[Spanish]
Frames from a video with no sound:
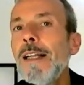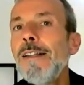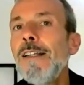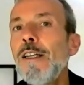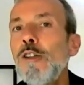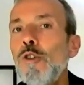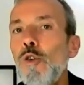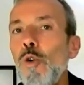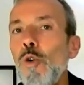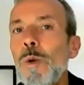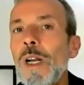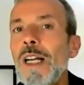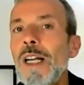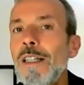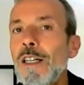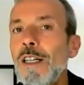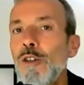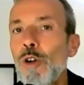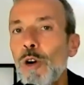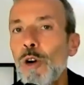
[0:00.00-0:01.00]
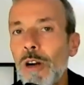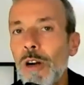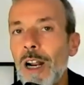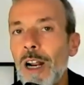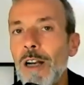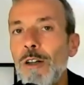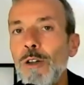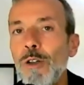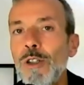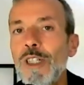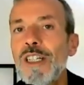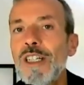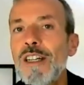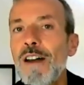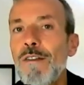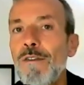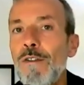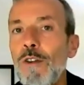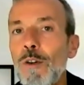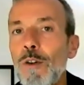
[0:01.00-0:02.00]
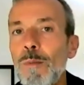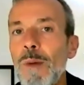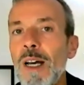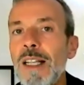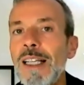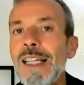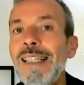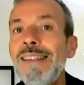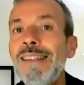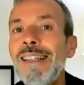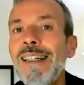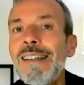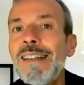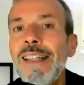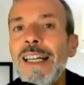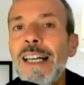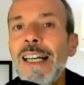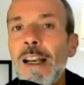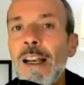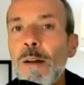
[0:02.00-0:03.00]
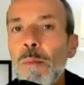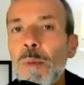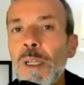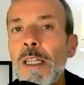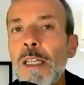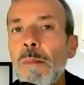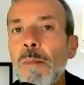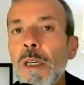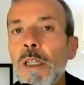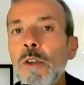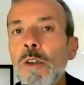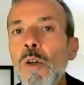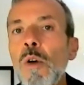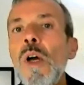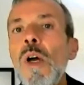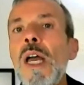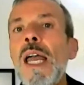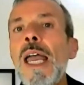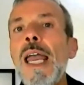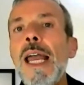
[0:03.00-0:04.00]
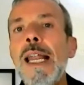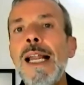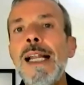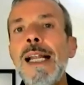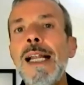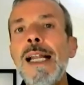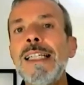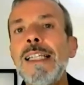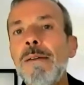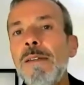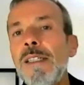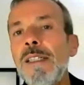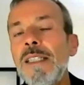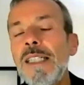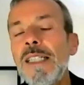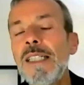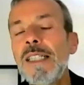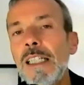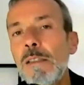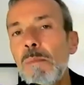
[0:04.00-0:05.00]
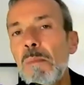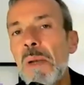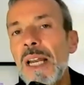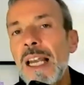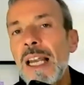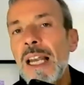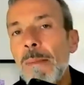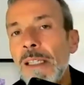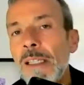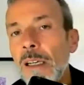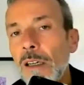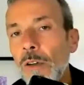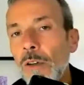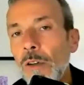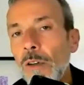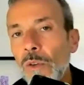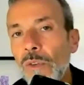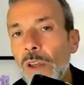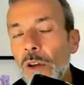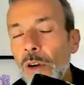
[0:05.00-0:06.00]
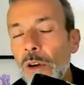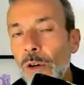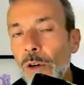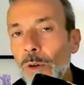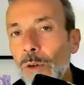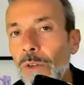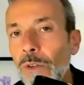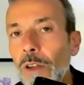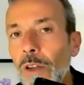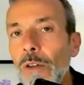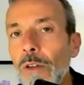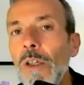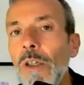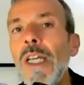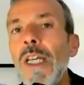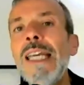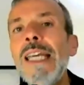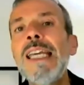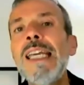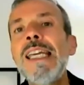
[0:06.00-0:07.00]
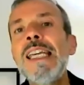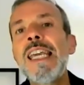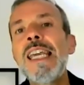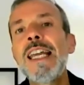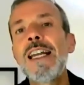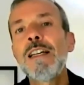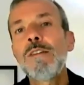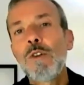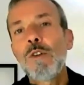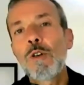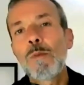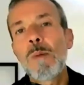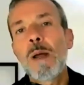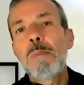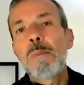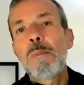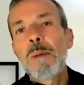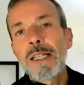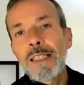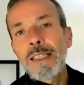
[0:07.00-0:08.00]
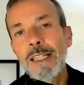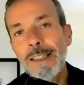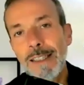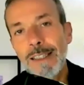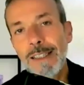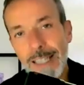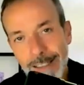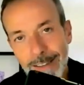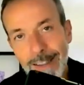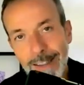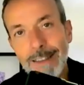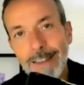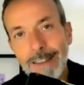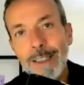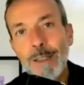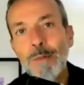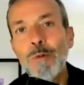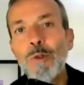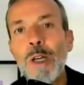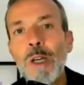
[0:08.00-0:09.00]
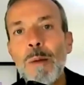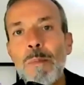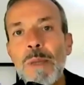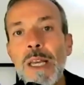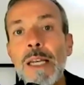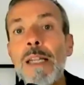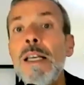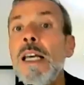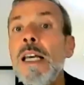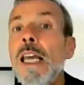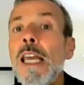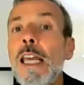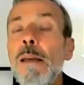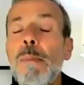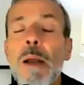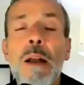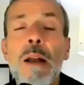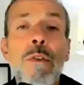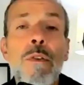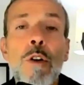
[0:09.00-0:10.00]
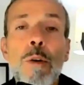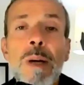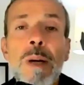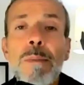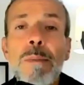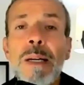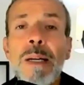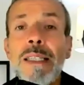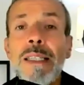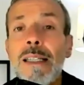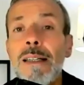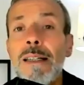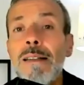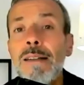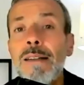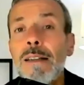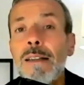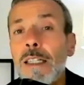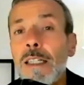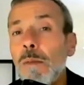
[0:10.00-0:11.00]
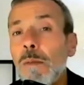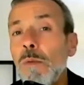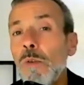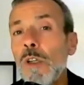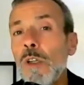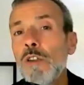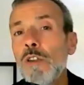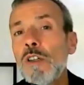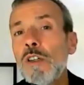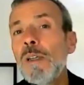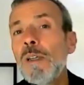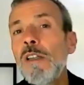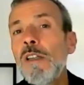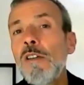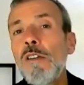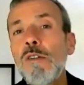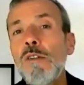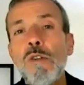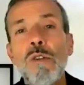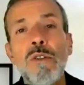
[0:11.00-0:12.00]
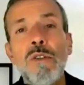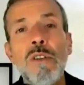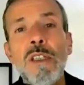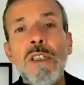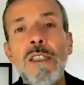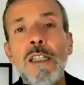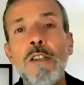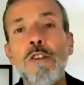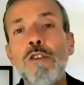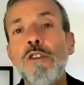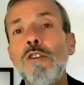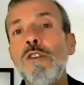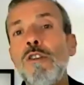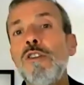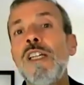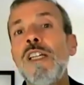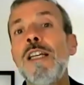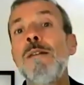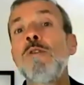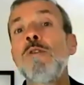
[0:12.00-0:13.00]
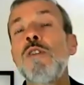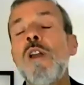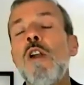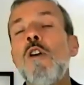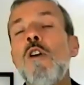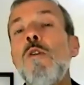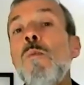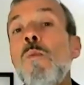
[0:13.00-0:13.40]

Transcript: descubras esos rasgos, esa forma de entender el emprendimiento en el que te sientas plenamente reconocido, reconocido y quieras formar parte de esta tribu también. Y para formar parte de esta tribu de los emprendedores conscientes, nosotros tenemos algo